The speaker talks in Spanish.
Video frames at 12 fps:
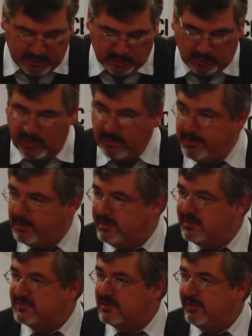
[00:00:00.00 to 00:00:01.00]
no les
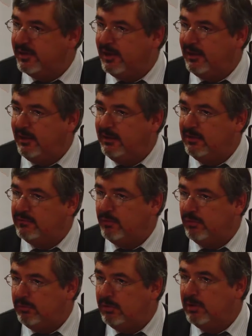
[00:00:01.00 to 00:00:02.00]
permite saber nada y
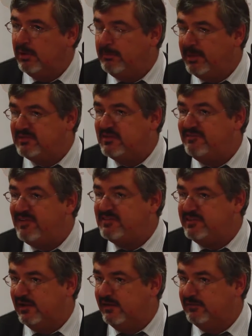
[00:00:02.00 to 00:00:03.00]
son presas
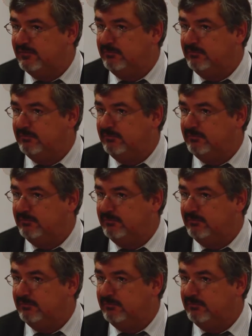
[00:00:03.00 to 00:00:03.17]
fáciles